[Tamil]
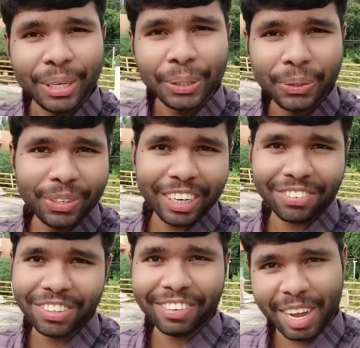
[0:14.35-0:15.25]
நியூ ட்ரெஸ்
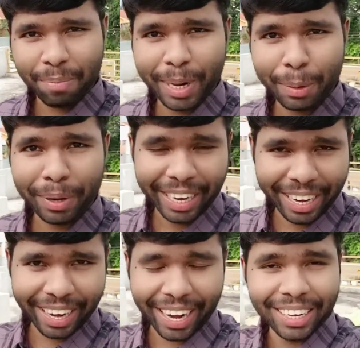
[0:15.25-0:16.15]
வந்து வேர் பண்ணியிருப்பீங்க
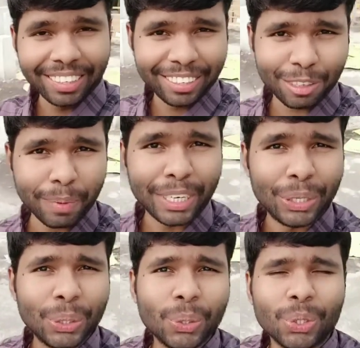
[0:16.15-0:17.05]
அண்ட் திஸ் இஸ் மை
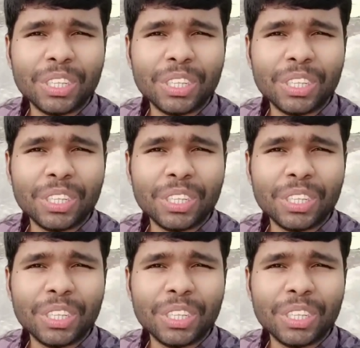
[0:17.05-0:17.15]
நியூ